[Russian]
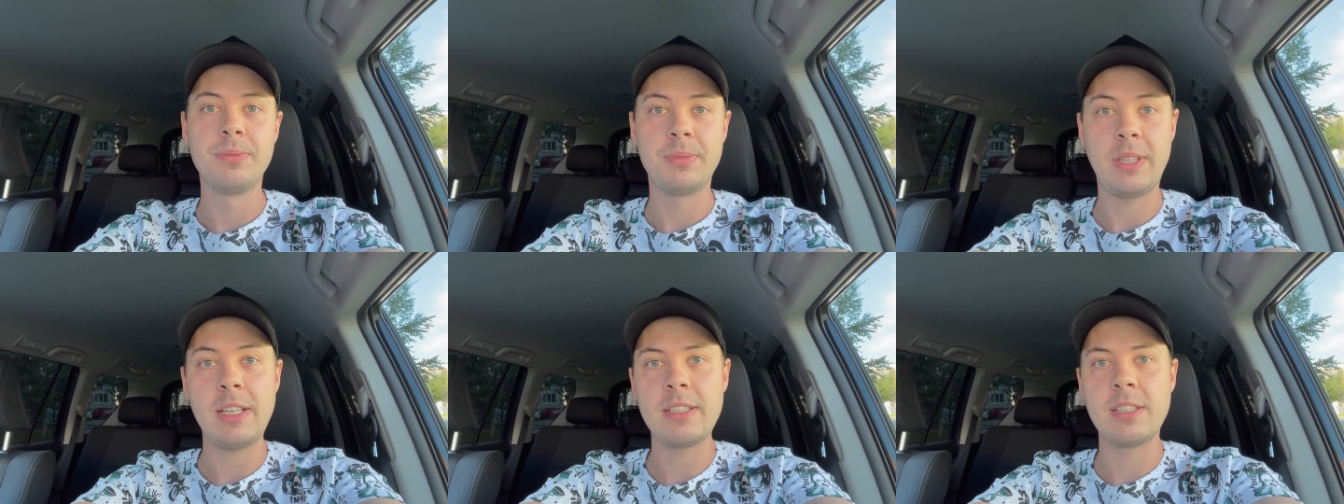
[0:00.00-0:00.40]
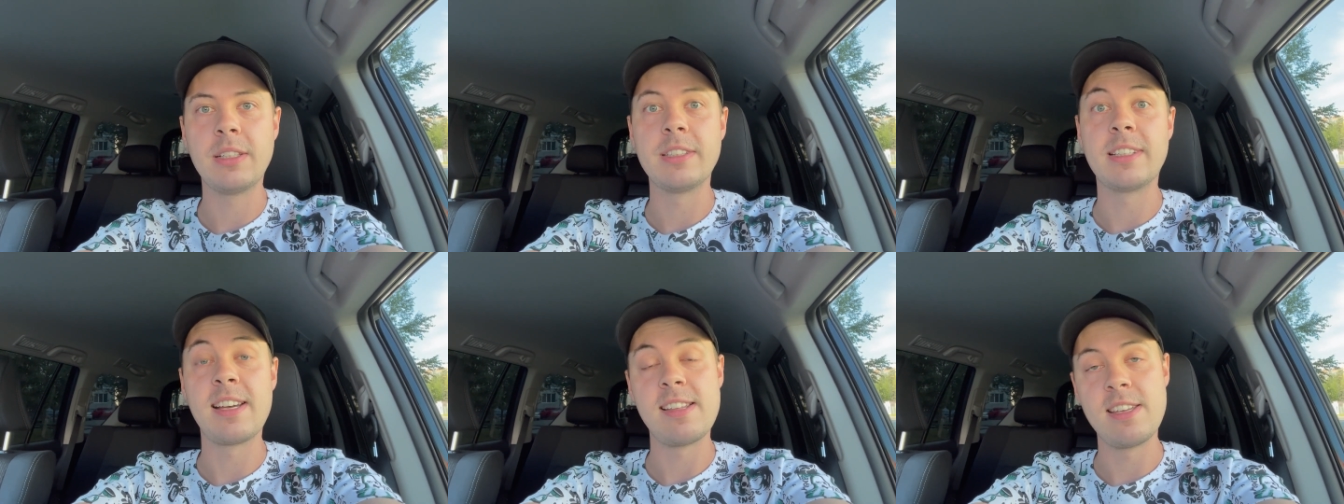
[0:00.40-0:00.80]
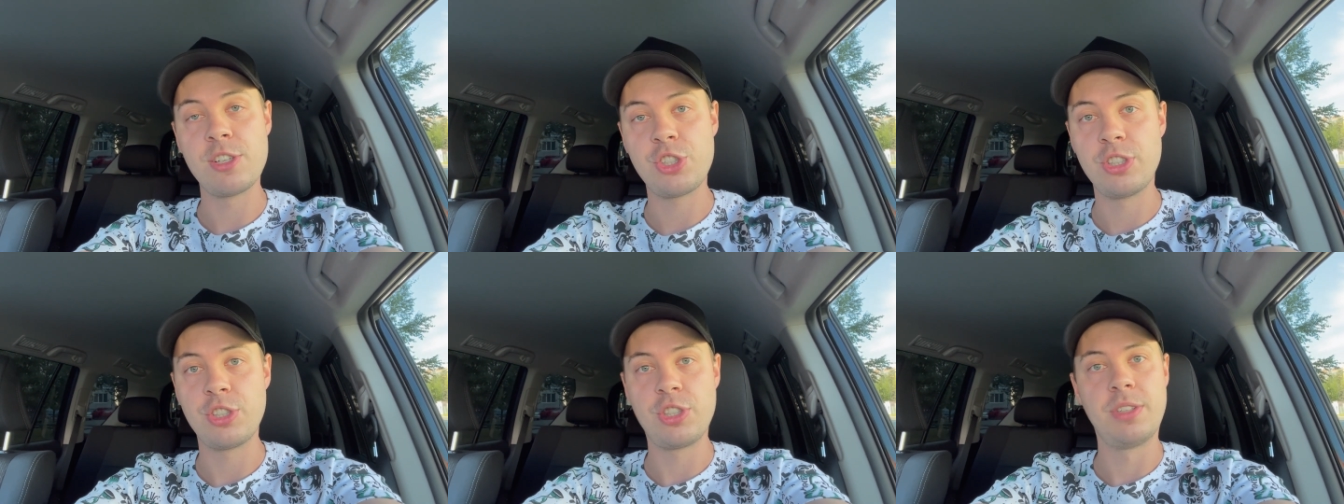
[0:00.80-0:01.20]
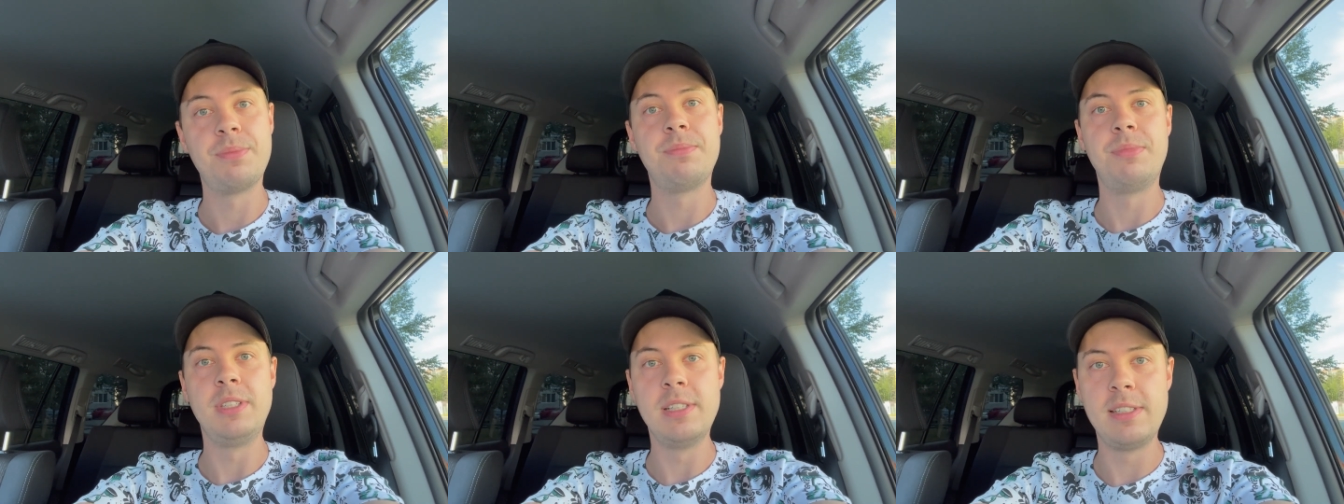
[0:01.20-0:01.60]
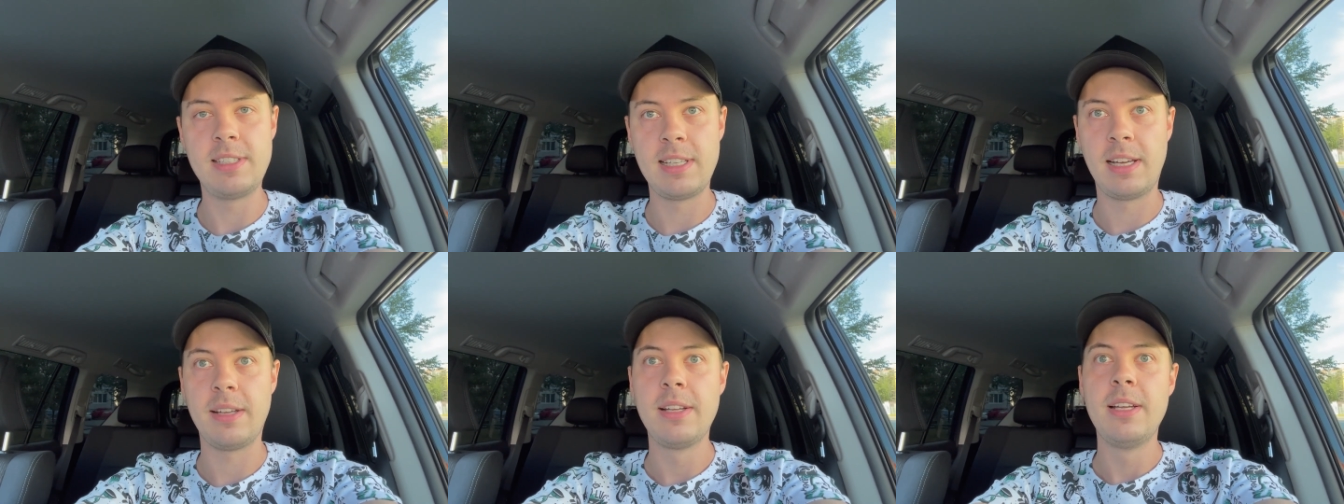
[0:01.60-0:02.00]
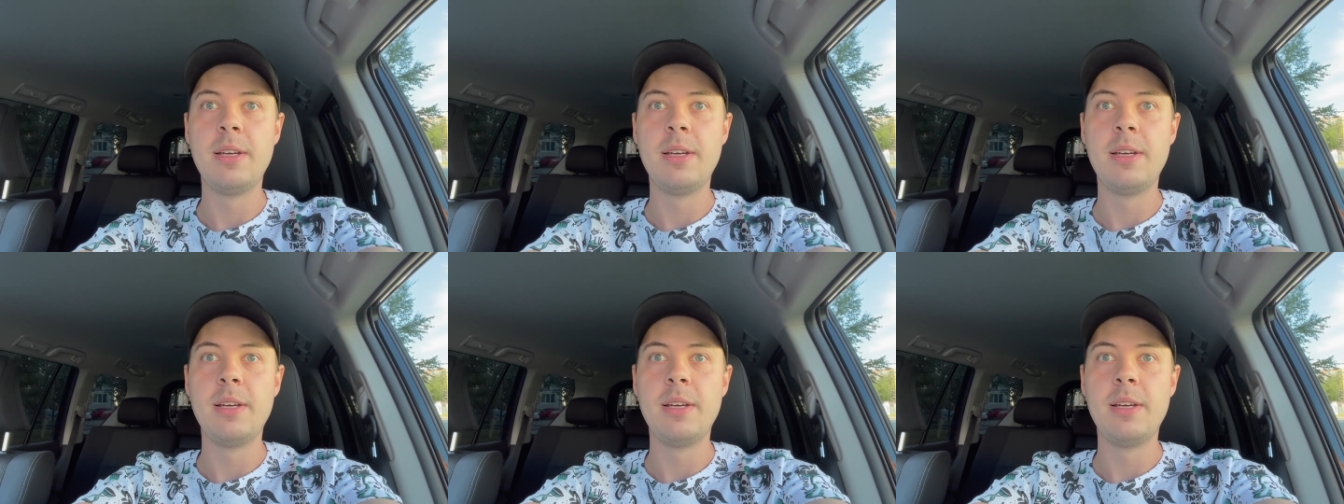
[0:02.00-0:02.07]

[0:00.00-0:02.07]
Так делать, конечно же, нельзя,